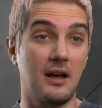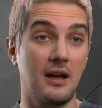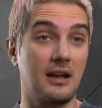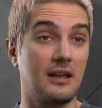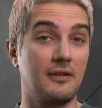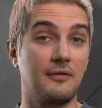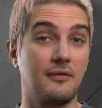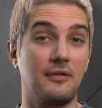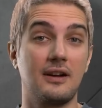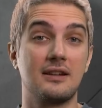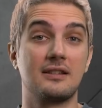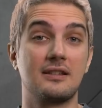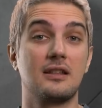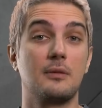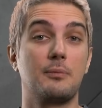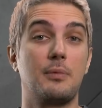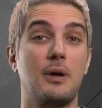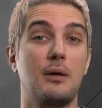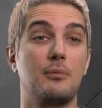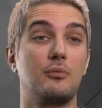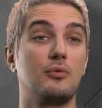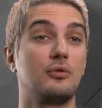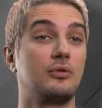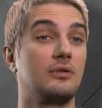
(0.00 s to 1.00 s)
Belki
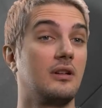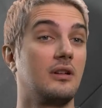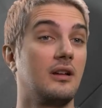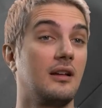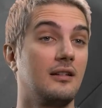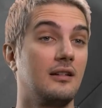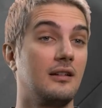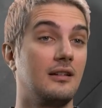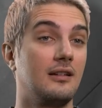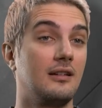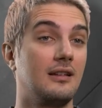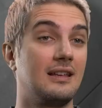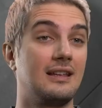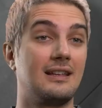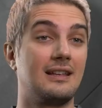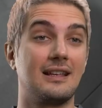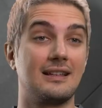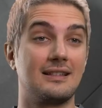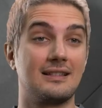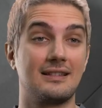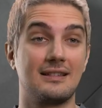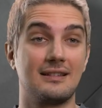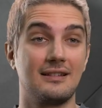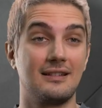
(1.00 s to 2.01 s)
Verstappen burada e, ilk
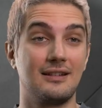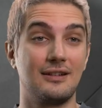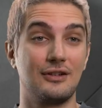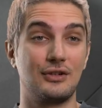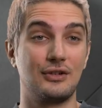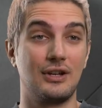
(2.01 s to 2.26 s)
kez e,